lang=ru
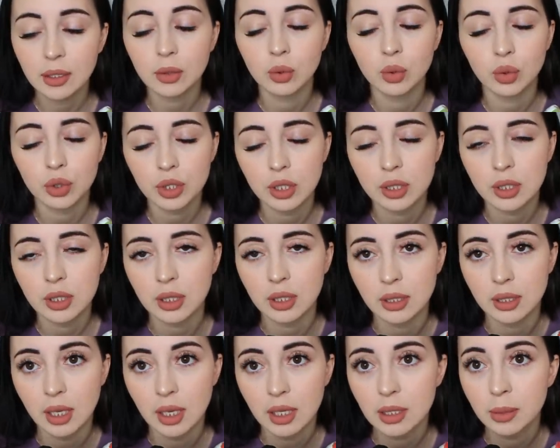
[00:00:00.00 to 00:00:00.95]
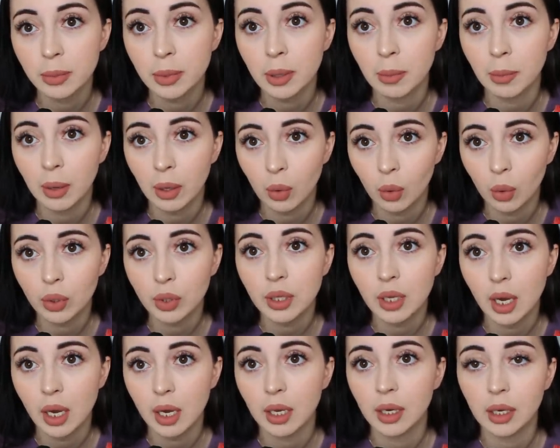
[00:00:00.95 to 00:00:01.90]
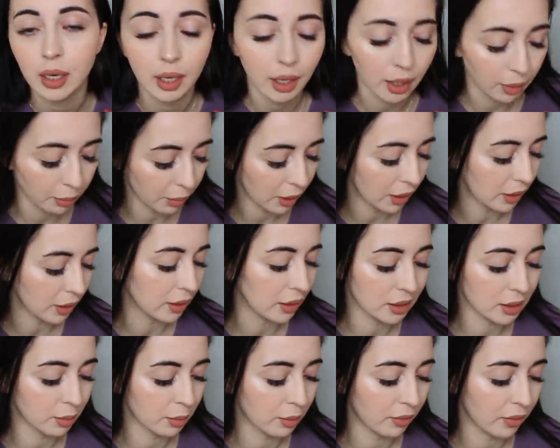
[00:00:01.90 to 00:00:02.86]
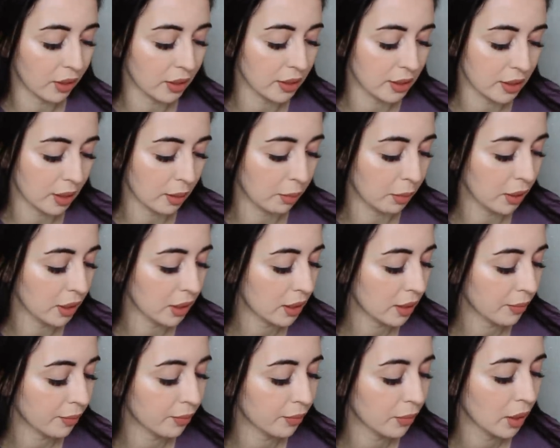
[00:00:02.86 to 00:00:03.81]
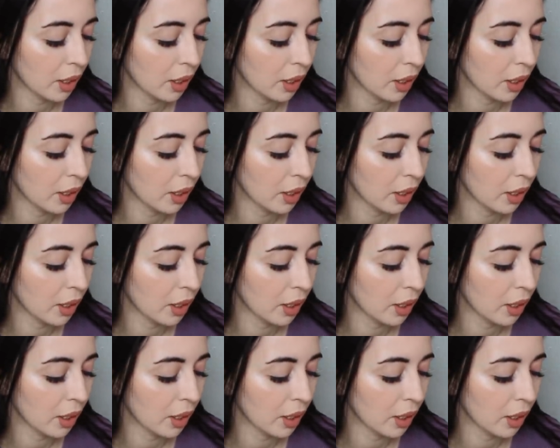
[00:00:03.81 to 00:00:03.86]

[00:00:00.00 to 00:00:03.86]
нужно сказать промокод Айка Эмили. Не забывайте об этом.